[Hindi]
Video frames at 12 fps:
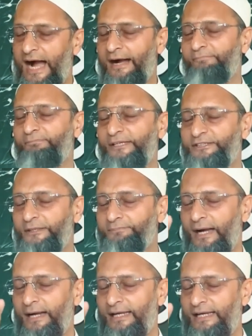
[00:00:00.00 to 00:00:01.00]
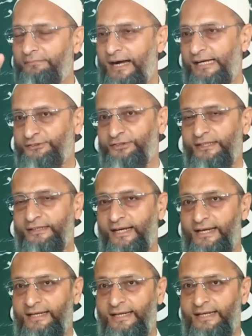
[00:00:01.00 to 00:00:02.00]
आप भी जब इल्म हासिल
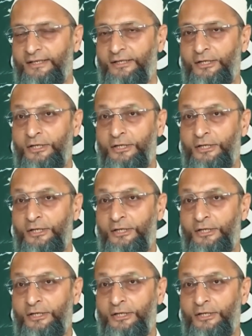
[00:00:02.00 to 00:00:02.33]
करेंगी